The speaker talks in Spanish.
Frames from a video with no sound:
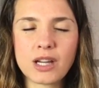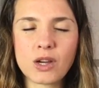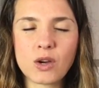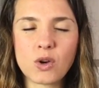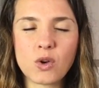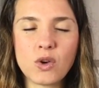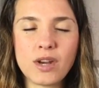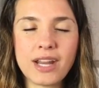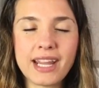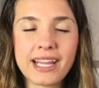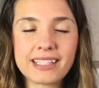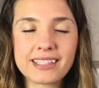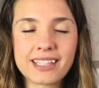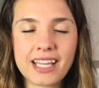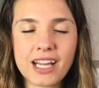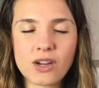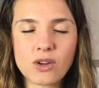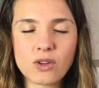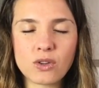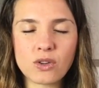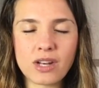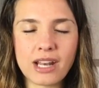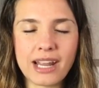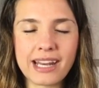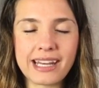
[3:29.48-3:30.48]
conecta
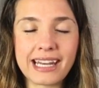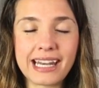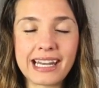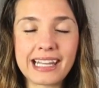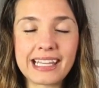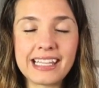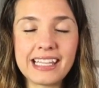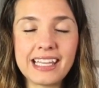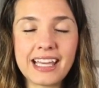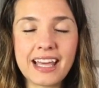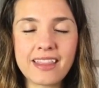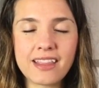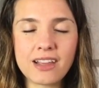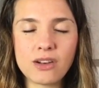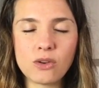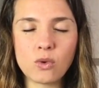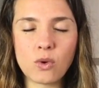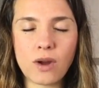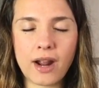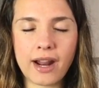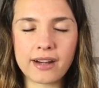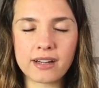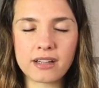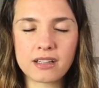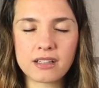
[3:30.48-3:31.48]
con la energía del
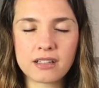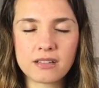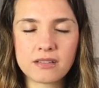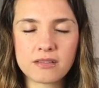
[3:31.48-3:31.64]
lugar.